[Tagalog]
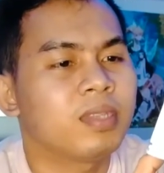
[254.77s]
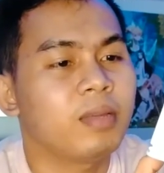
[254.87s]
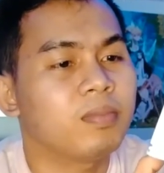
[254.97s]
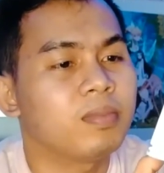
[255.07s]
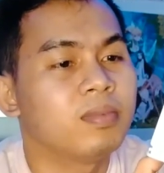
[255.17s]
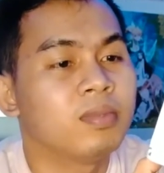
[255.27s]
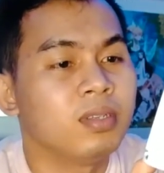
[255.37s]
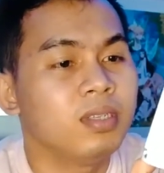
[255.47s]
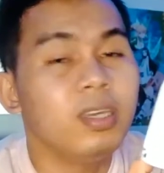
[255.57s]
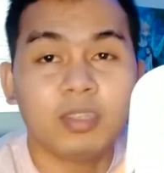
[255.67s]
like
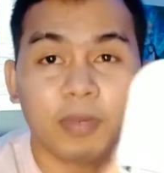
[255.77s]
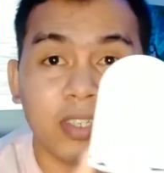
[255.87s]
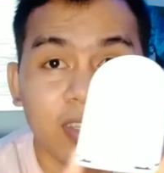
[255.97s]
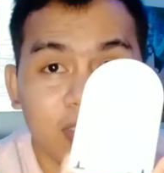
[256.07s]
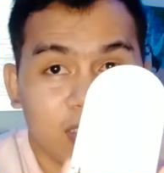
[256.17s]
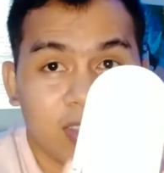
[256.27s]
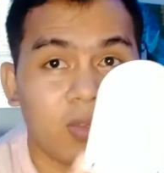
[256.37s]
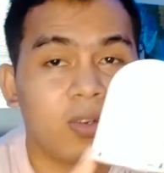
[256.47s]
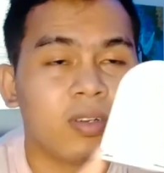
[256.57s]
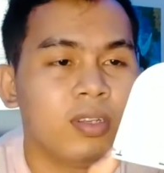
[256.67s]
yeah especially
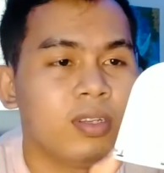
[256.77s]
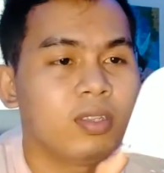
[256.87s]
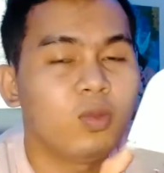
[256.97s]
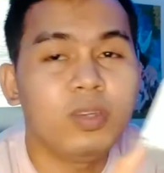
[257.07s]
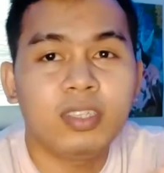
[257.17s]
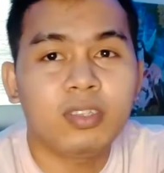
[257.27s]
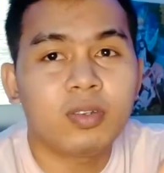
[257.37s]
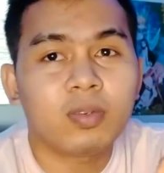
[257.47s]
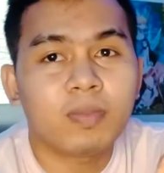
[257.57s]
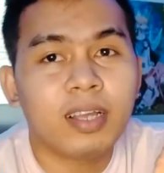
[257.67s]
tiktok doing
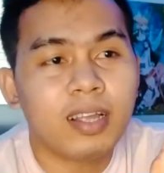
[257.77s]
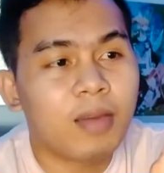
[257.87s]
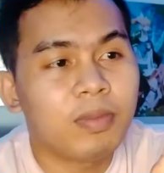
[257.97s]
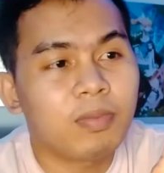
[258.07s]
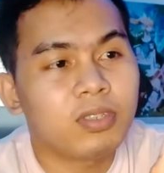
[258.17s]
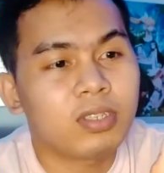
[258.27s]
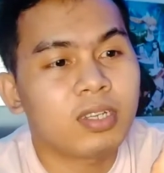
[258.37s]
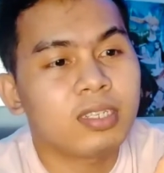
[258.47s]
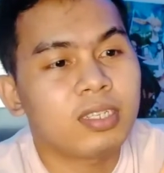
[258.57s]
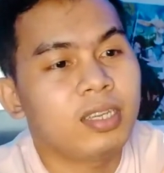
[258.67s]
tiktok magagamit mo
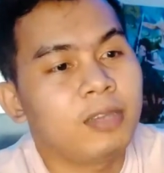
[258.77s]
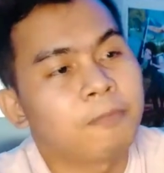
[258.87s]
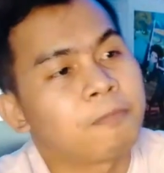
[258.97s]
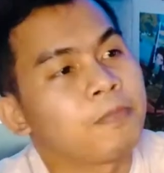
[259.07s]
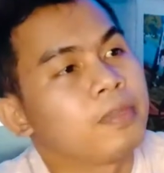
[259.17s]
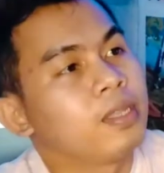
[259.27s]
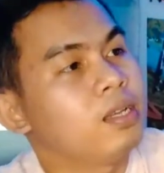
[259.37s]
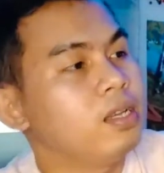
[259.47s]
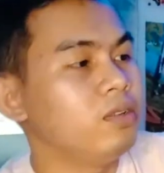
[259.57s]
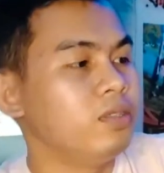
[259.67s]
siya kasi
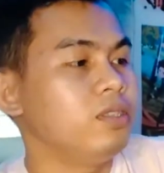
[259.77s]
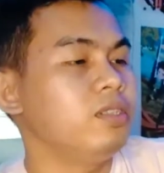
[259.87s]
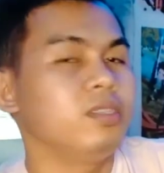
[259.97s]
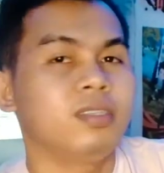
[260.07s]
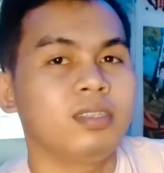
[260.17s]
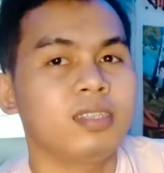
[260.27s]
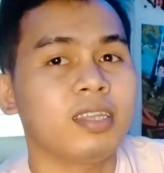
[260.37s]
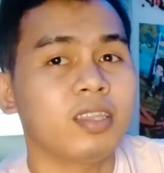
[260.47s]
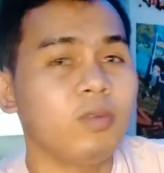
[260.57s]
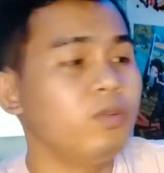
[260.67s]
ganun
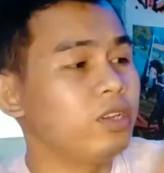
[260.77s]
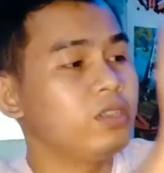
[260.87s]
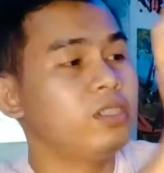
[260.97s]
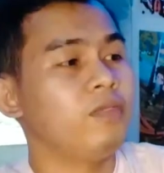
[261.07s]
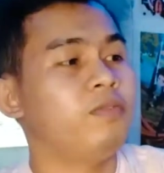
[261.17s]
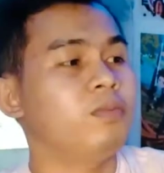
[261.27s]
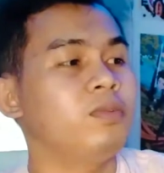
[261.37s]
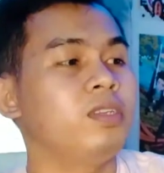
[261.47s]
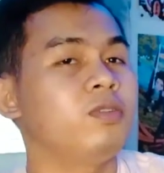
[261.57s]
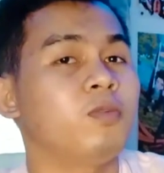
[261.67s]
Itatayo mo lang yung cellphone
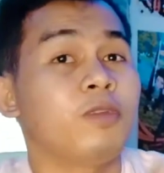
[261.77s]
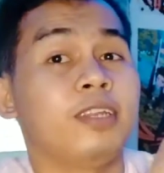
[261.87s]
mo dito.